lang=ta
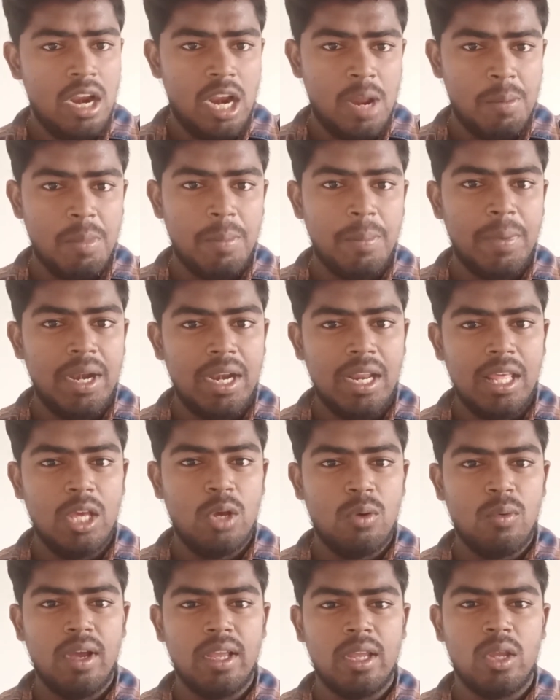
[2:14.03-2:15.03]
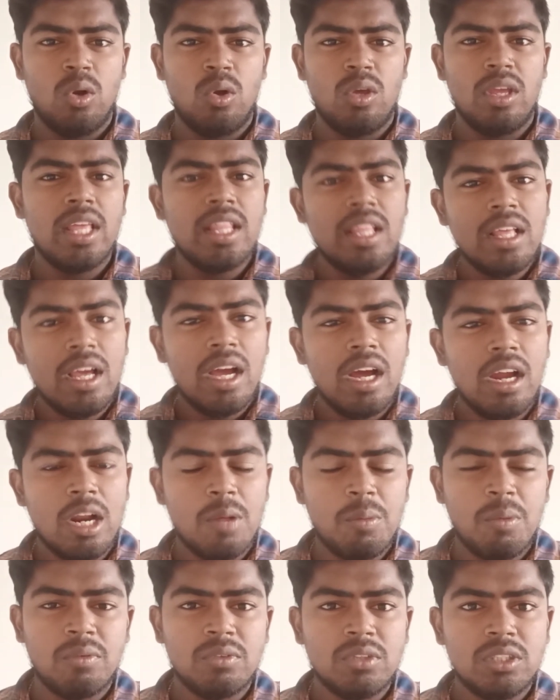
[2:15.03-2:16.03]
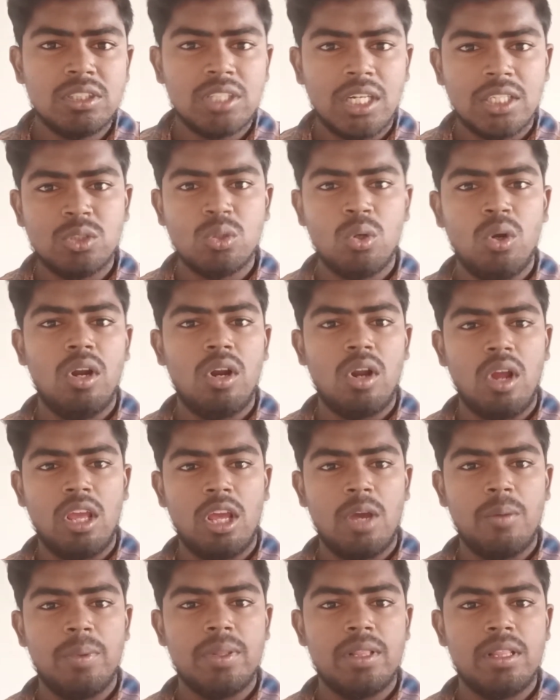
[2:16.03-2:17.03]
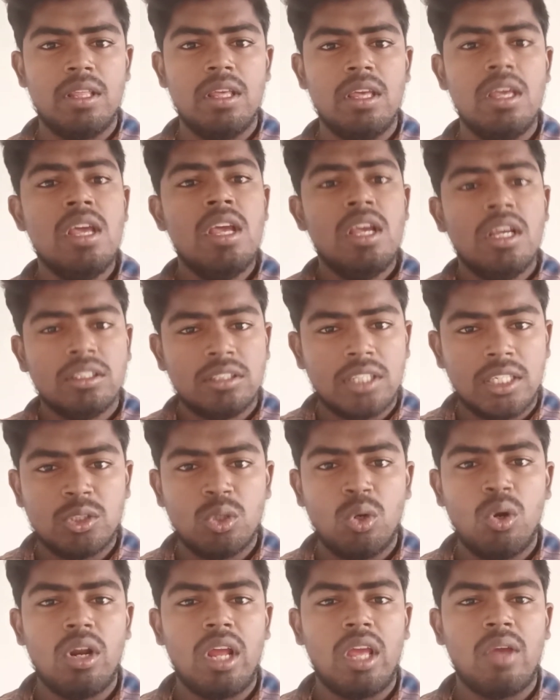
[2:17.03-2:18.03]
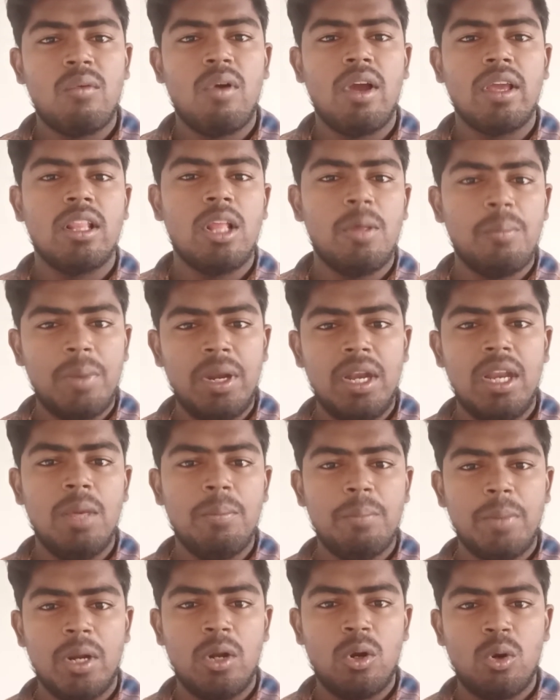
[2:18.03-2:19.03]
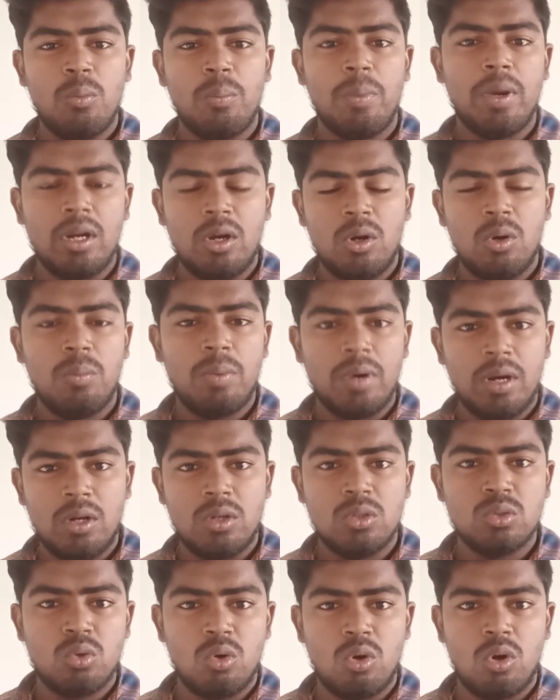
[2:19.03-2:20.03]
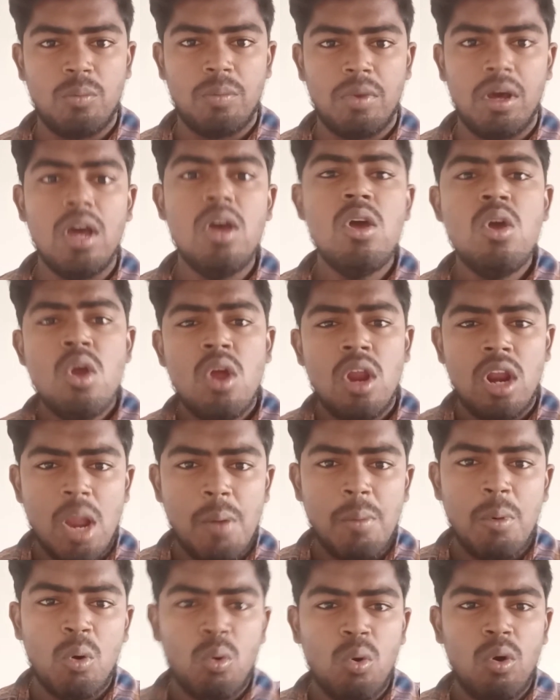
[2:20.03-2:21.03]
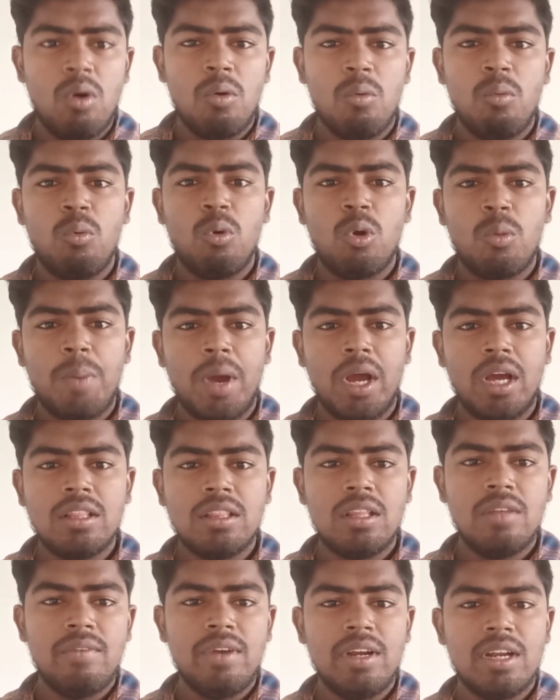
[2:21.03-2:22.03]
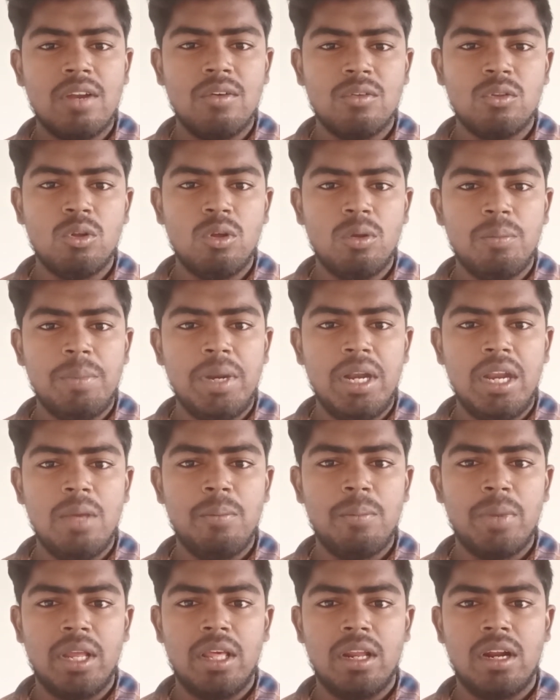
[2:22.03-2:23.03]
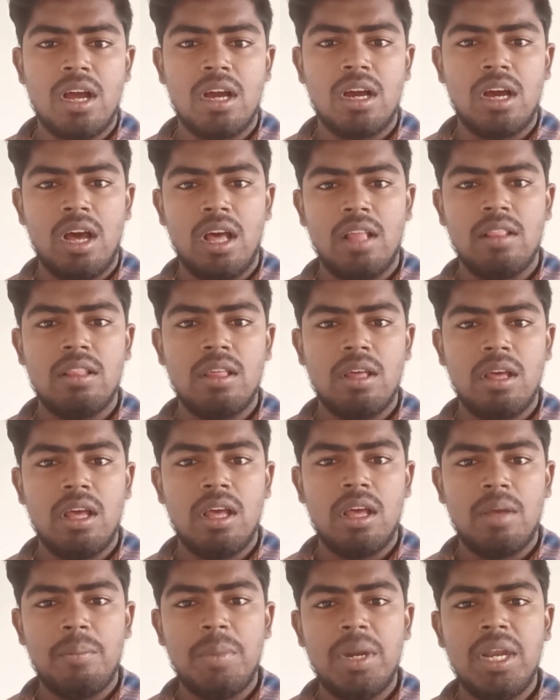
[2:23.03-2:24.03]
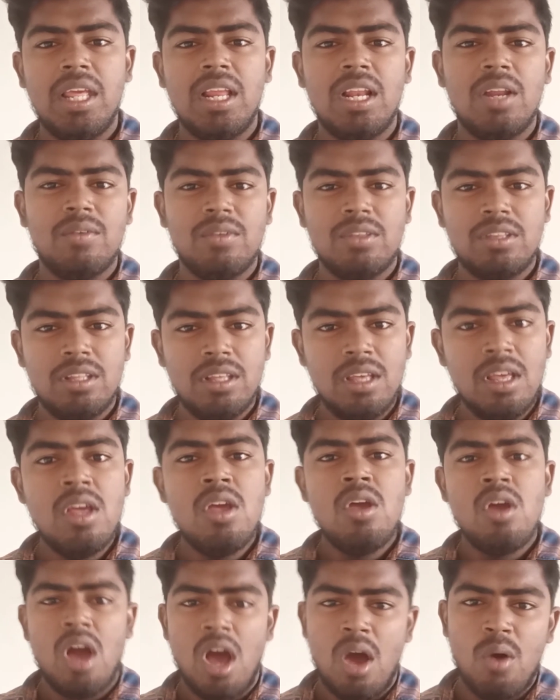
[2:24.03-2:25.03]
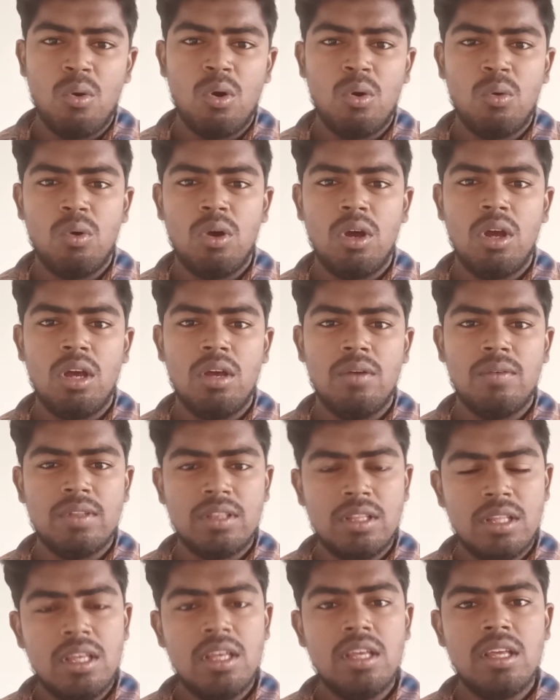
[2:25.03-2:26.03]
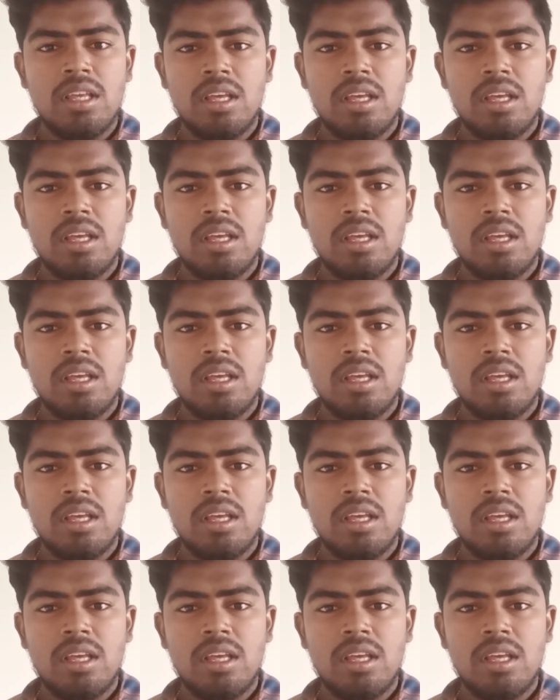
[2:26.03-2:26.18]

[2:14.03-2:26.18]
நம்ம பில்டிங்க்கு வாங்கிக்கணும் எதுக்காக நம்ம வந்து ஸ்ட்ரக்சரல் ட்ராயிங்கை பற்றி ஸ்ட்ரக்சரல் ட்ராயிங் வாங்கி தான் பில்டிங் பண்ணணும் பண்ணணும் பண்ணணும்னு சொல்கிறோம்னா நம்ம ஒரு பக்கத்து வீட்டில் வந்து பில்டிங் பண்ணியிருந்தாங்க அந்த பில்டிங்கில் வந்து அவங்க வந்து